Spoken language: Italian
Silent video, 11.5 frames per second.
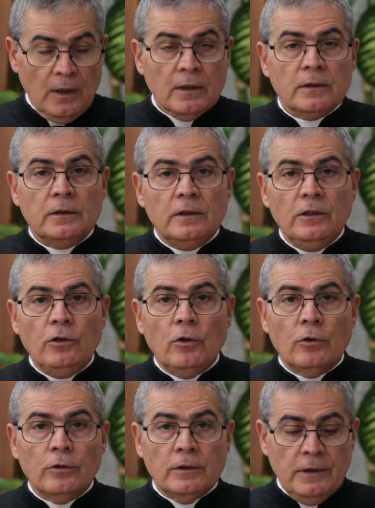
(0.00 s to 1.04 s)

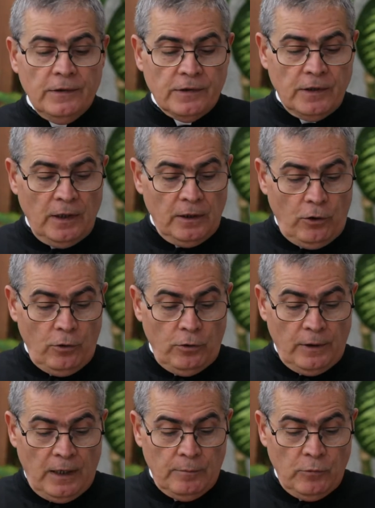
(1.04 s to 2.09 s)
Dio disse
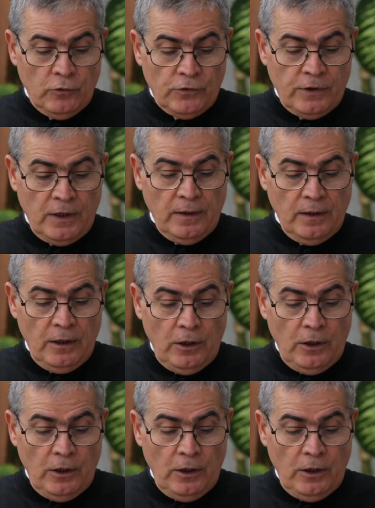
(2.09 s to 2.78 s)
ancora a Mosè,